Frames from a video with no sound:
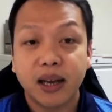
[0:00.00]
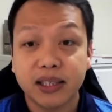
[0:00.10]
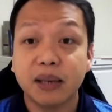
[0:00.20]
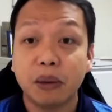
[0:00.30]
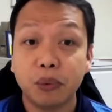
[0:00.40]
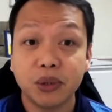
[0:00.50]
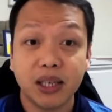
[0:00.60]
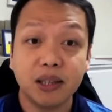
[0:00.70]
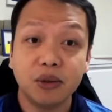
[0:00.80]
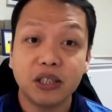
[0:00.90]
kasama po mm. sila
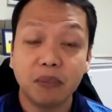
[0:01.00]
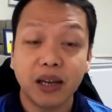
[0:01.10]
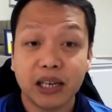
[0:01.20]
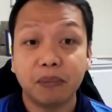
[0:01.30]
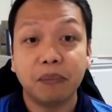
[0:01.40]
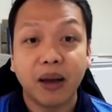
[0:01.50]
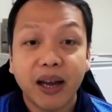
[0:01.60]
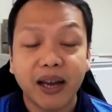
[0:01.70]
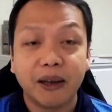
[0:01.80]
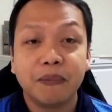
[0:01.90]
doon sa mga
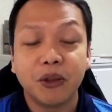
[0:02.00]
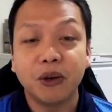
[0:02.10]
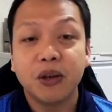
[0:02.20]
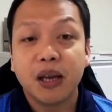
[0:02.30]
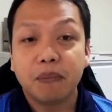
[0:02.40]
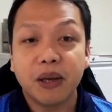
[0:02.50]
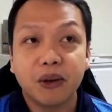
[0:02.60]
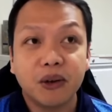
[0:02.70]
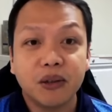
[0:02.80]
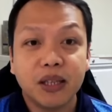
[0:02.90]
nababaha, no? Oh. Pero
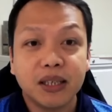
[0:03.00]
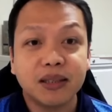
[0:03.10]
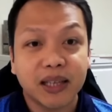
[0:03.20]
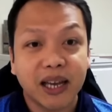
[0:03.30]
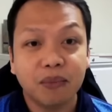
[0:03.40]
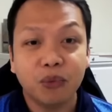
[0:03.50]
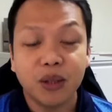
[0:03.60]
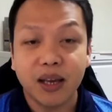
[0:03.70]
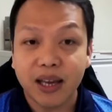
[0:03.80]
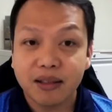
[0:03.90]
this time with
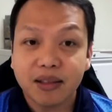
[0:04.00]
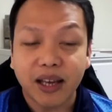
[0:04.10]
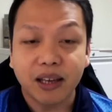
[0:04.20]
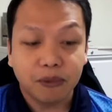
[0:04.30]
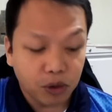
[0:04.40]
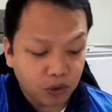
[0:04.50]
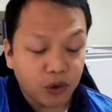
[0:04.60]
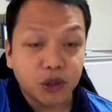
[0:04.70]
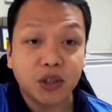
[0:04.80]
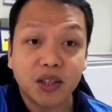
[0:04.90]
Enteng, yung
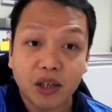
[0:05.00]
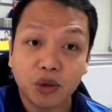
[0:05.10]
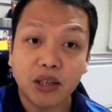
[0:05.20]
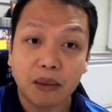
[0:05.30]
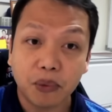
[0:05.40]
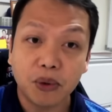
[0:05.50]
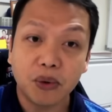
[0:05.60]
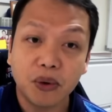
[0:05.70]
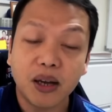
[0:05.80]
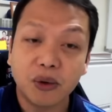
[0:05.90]
concentration nga po
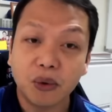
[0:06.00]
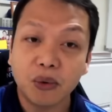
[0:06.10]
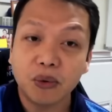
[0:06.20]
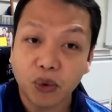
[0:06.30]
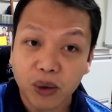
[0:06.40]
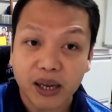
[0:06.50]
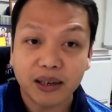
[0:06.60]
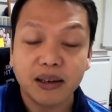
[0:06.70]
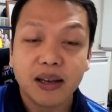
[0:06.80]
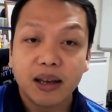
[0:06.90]
nung anong
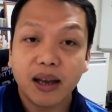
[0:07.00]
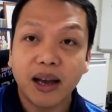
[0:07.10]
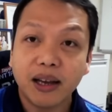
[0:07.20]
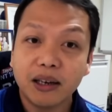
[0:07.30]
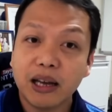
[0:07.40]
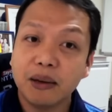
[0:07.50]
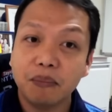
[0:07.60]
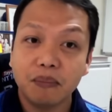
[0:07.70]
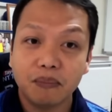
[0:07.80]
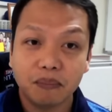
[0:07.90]
ulan, uh, na
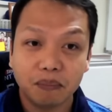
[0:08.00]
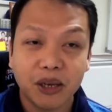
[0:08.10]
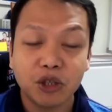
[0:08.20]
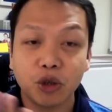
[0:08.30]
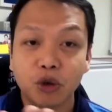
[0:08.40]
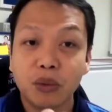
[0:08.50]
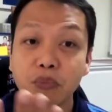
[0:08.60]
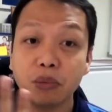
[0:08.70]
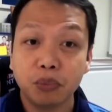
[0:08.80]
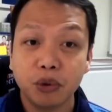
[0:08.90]
medyo
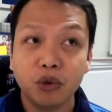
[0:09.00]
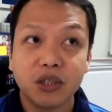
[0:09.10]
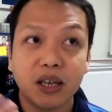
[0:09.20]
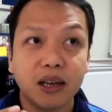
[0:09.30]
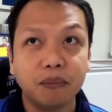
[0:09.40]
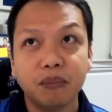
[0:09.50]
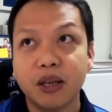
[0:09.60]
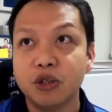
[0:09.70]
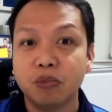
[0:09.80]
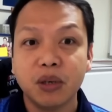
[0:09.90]
umabot po dun sa
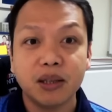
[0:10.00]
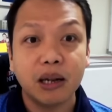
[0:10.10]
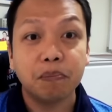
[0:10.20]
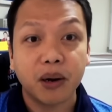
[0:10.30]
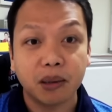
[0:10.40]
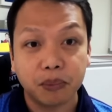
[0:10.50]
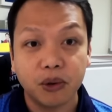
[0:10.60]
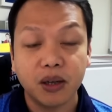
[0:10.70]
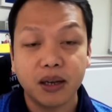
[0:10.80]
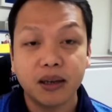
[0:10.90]
medyo middle part po
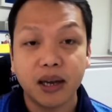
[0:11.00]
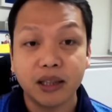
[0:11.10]
ng